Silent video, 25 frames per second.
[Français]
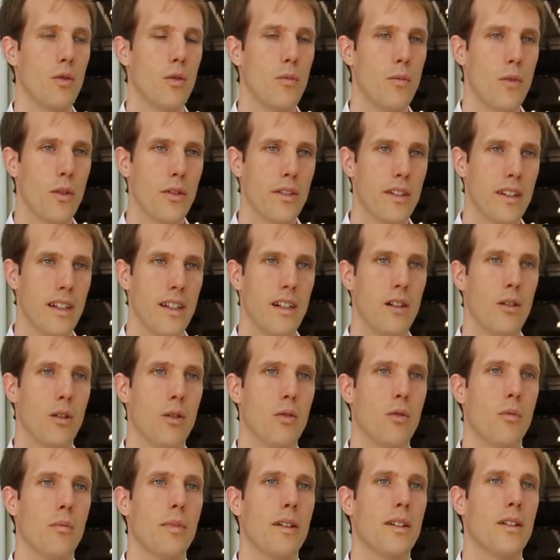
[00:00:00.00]
augmenter
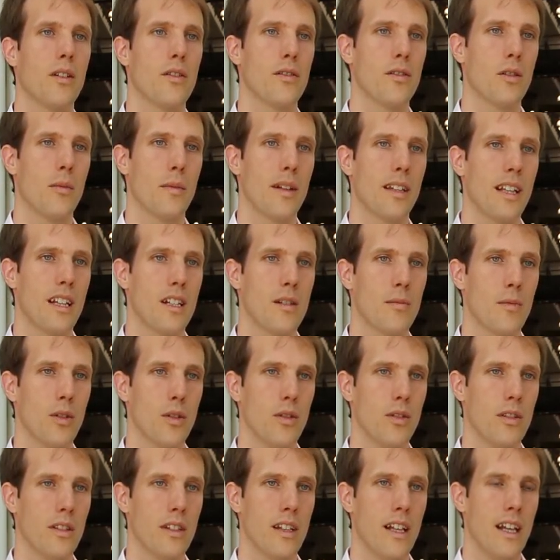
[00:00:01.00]
leurs compétences en
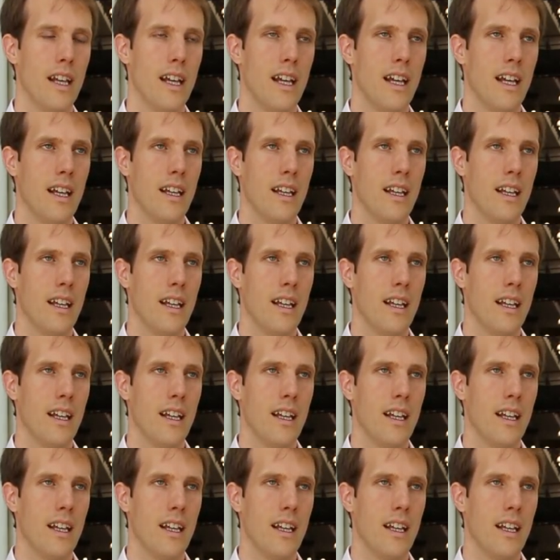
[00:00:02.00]
management